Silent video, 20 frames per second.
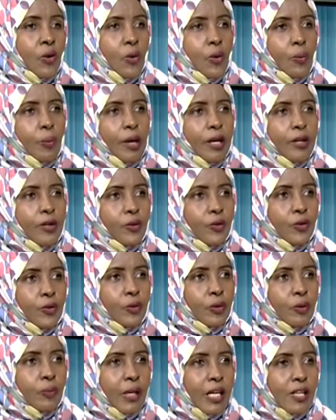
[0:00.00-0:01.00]
هم
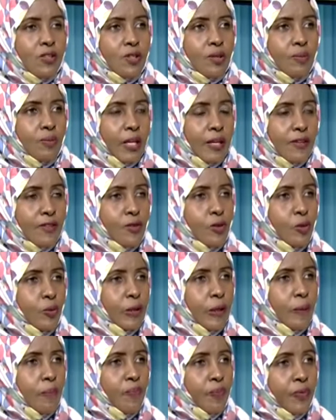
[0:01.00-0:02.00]
يريدون من أس من
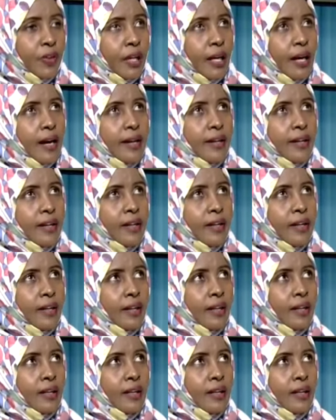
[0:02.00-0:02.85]
أثيوبيا أن